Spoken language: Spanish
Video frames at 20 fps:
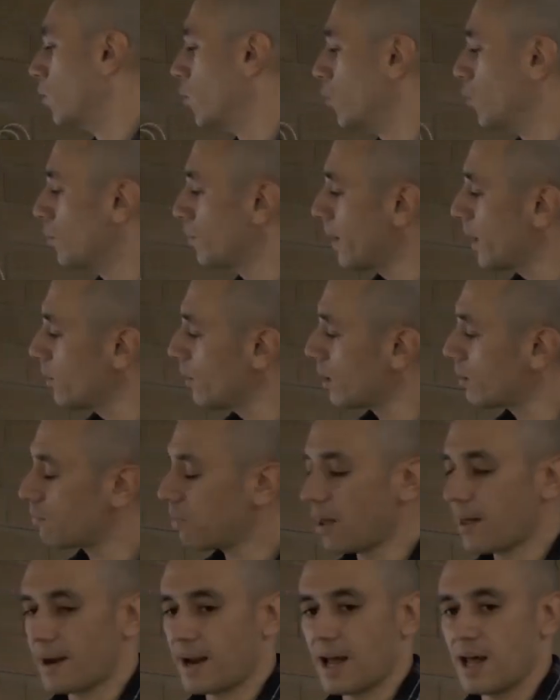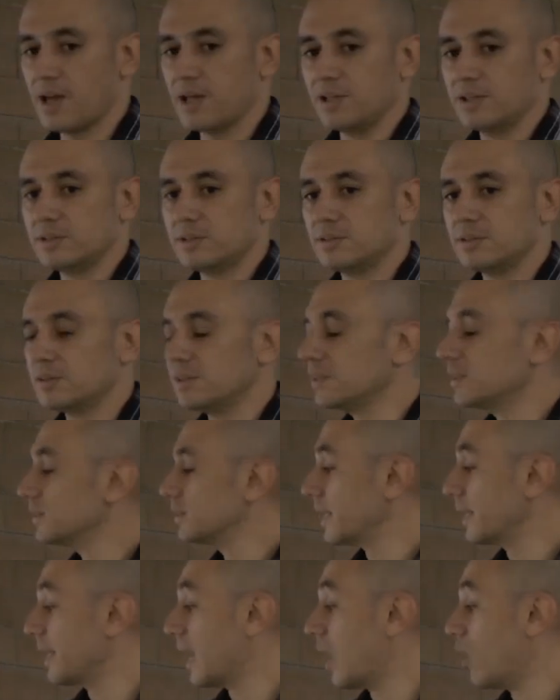1 medio al cuadrado
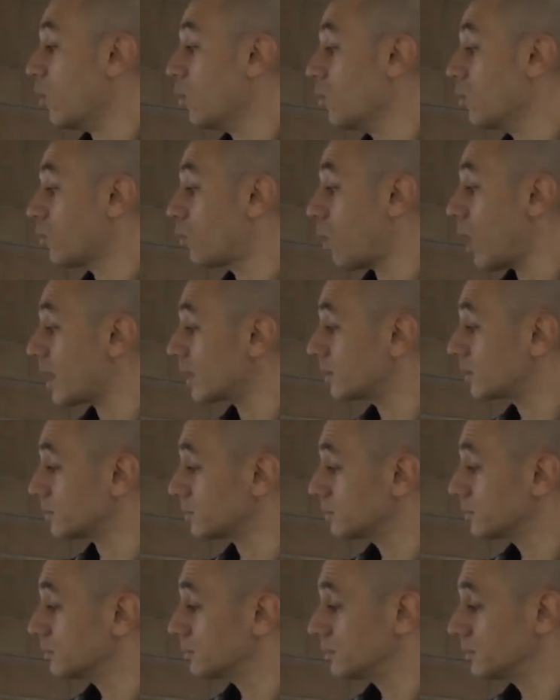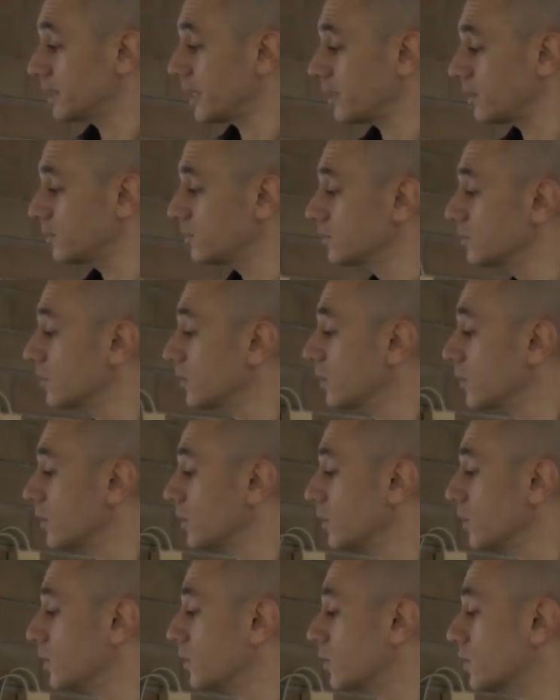sería 1 cuarto, ¿cierto?
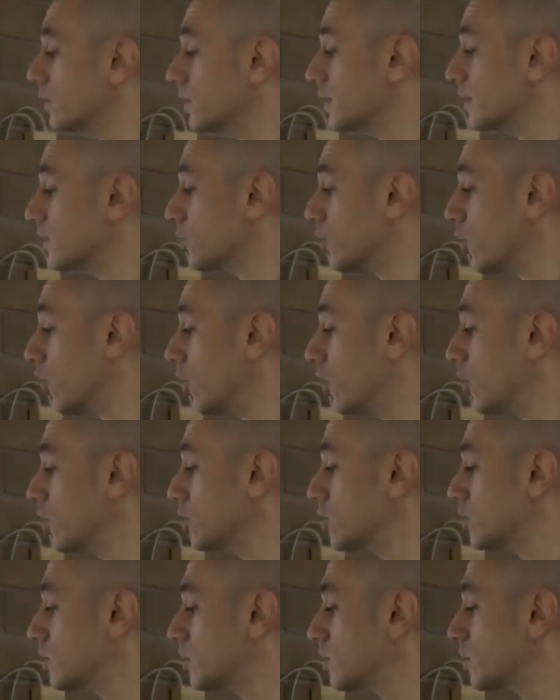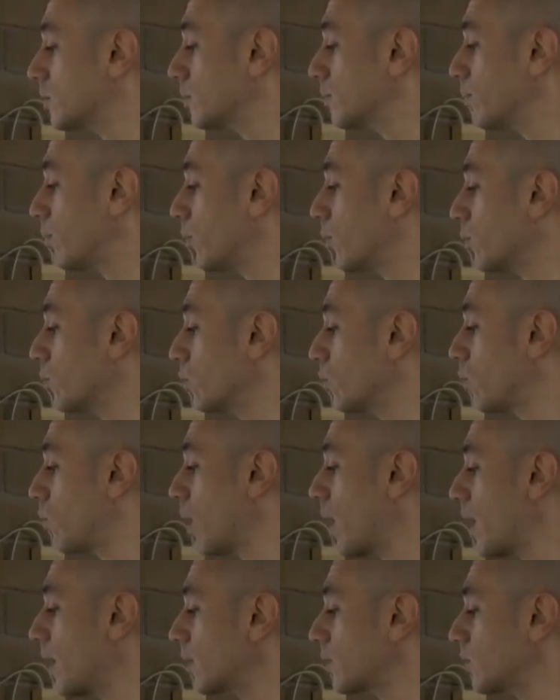Entonces 2 por un
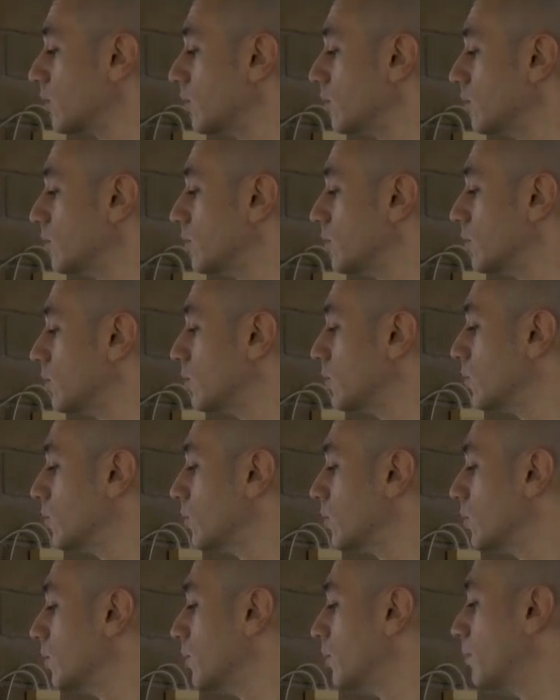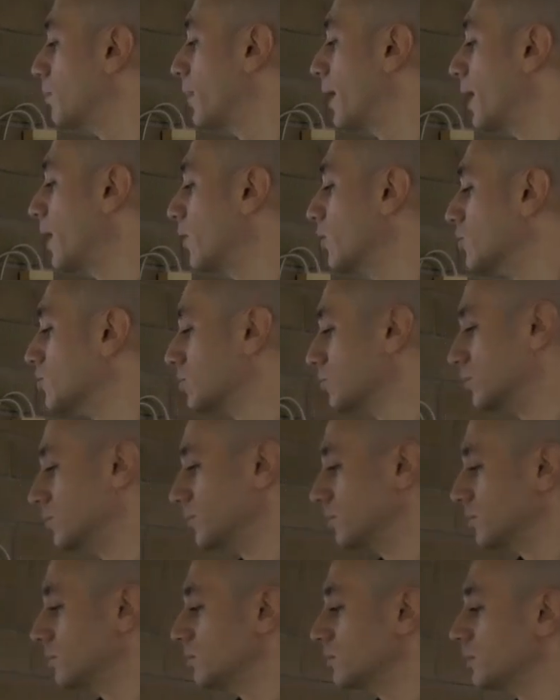cuarto menos 1.
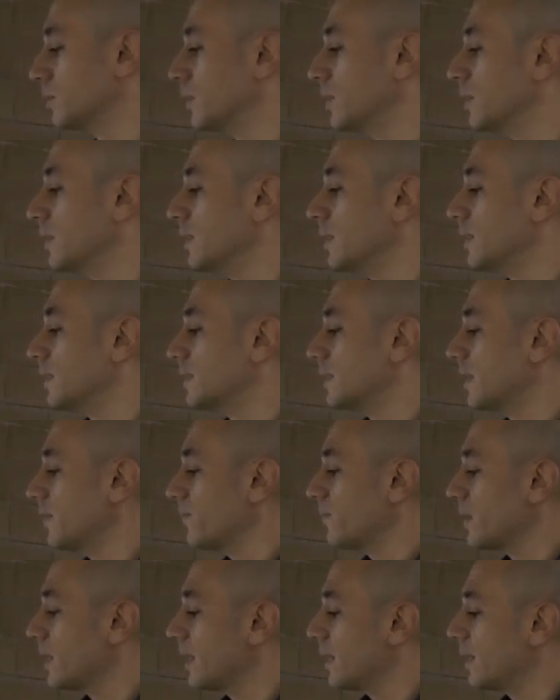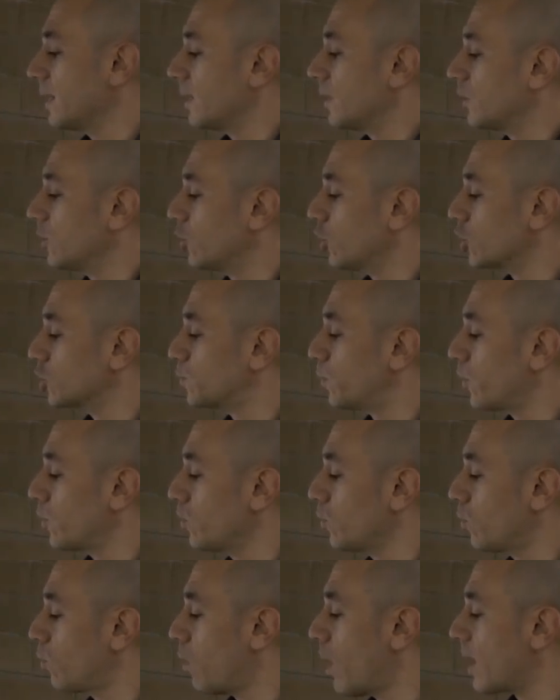¿Sí? 2 por
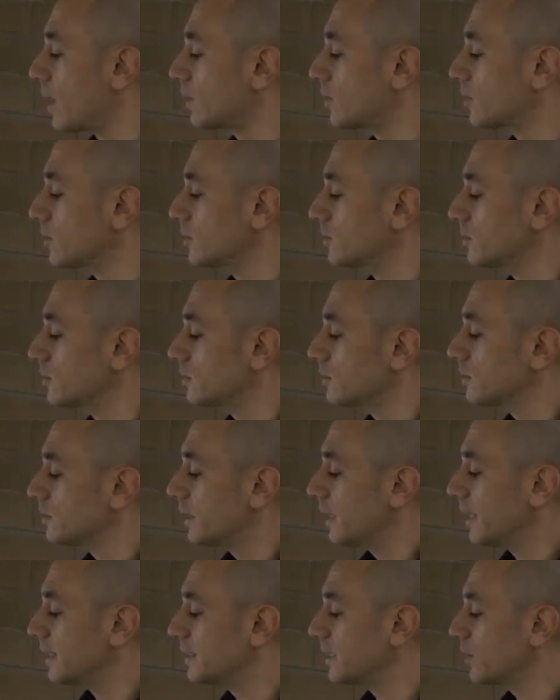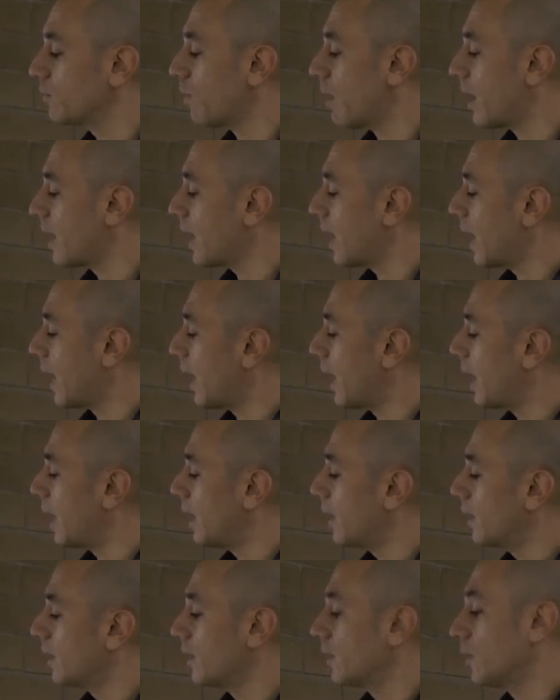un cuarto es igual
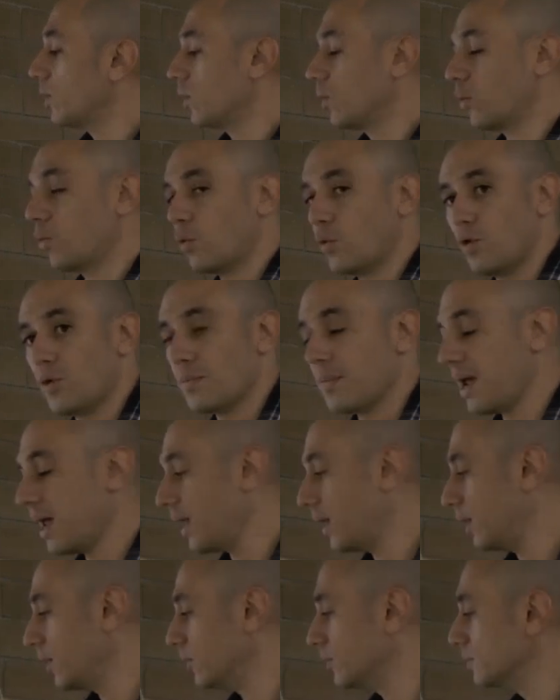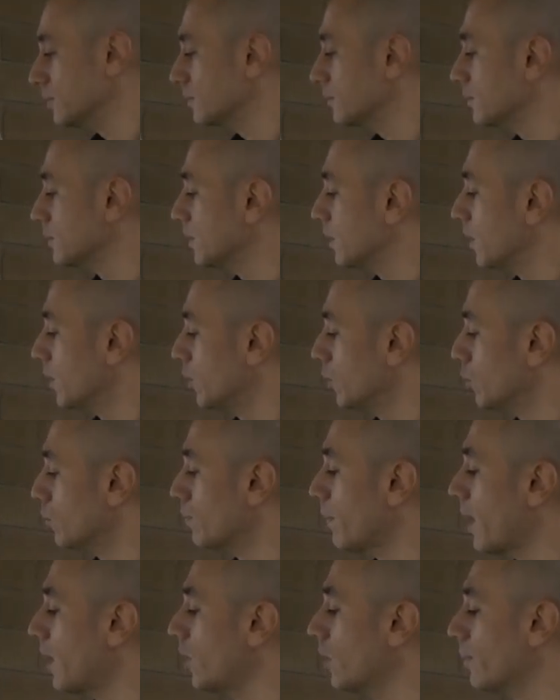a un medio y un
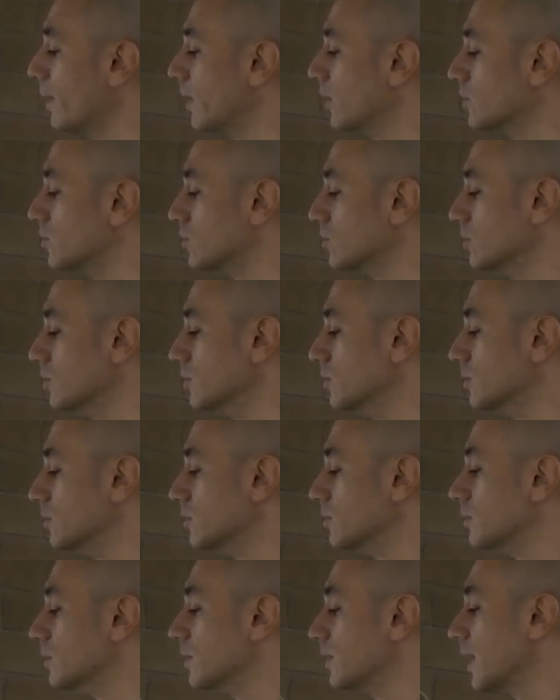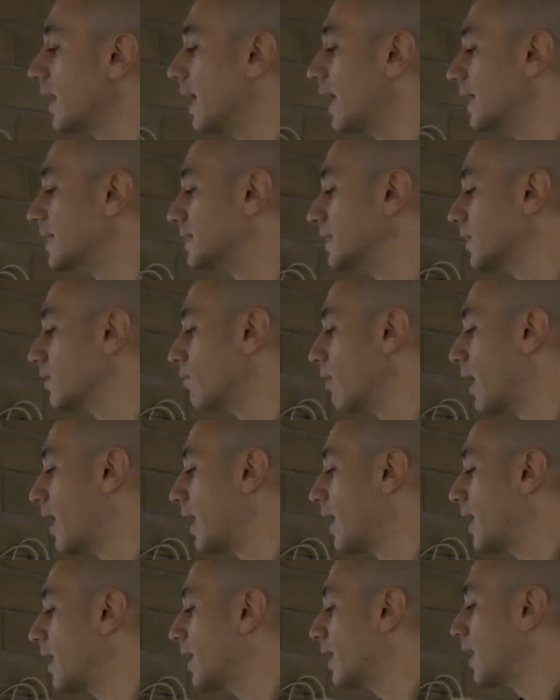medio menos 1 es
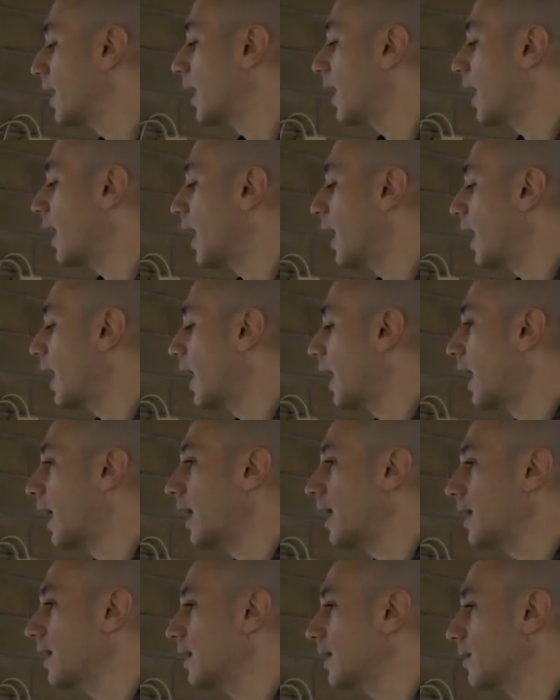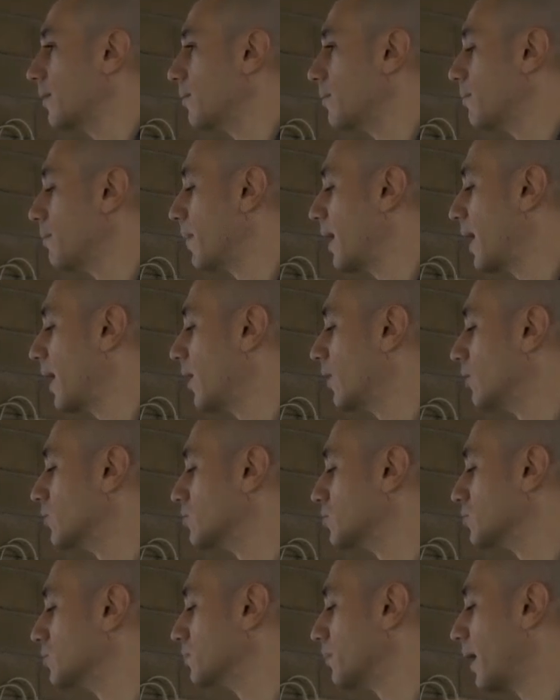igual a menos
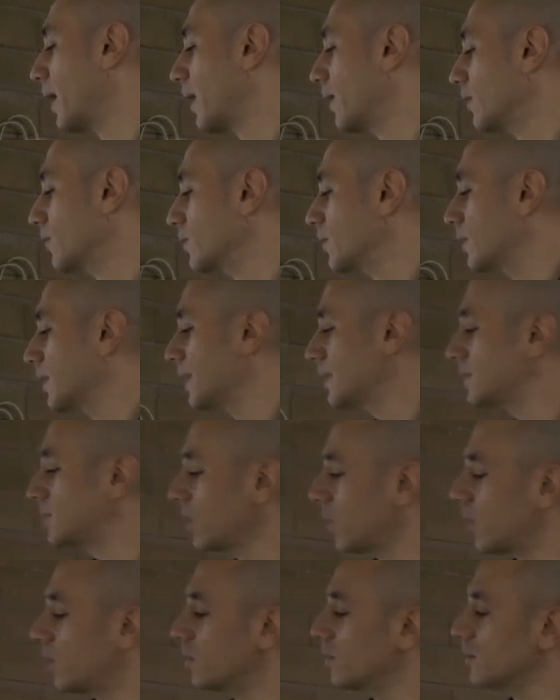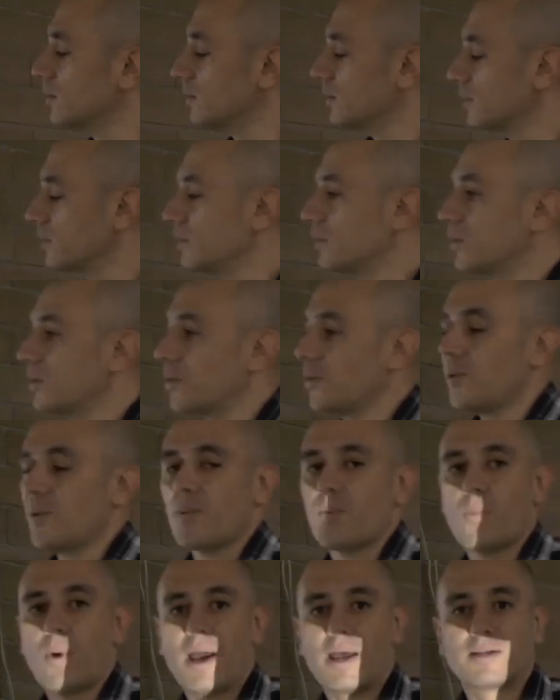un medio. ¿Listo?
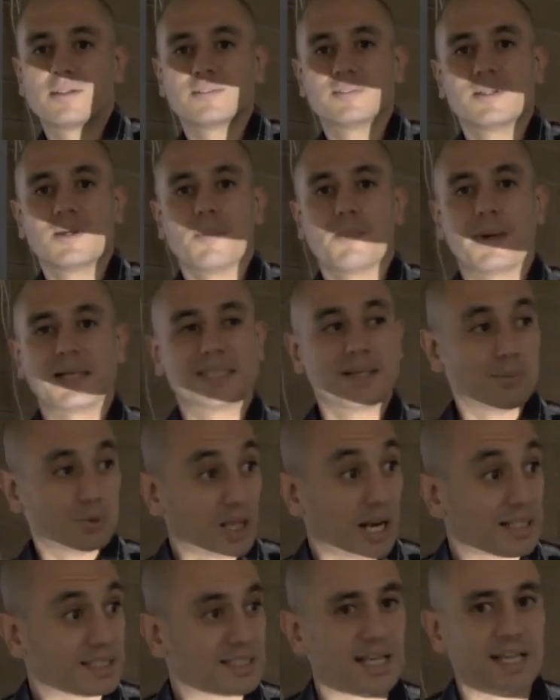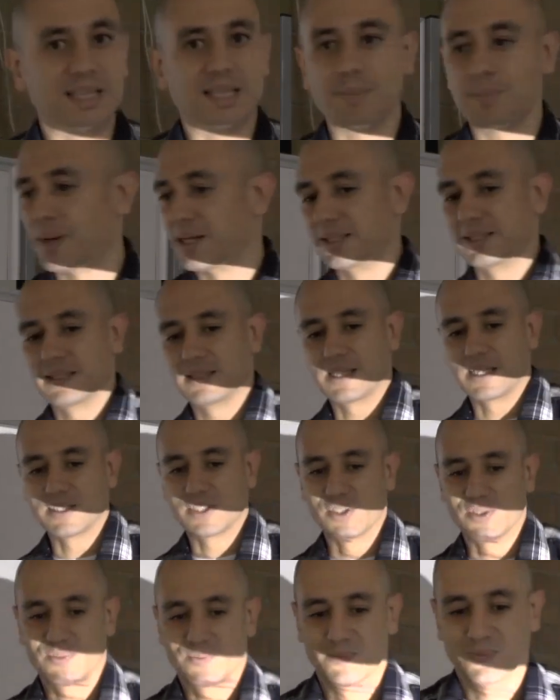Bueno, pasemos a la siguiente
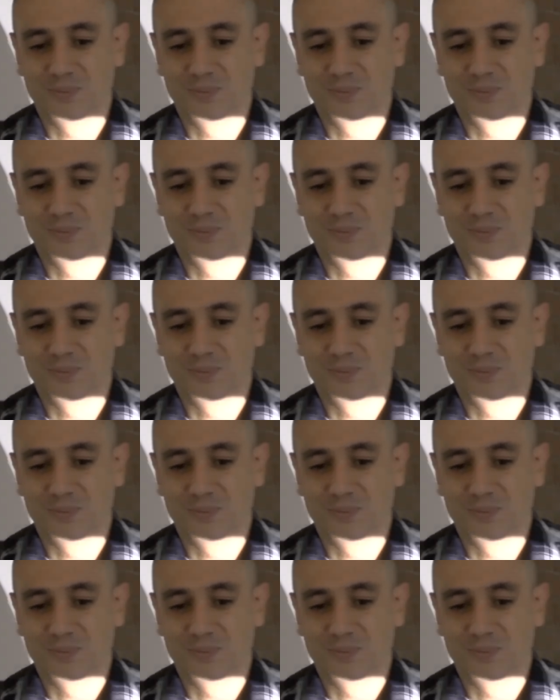presentación,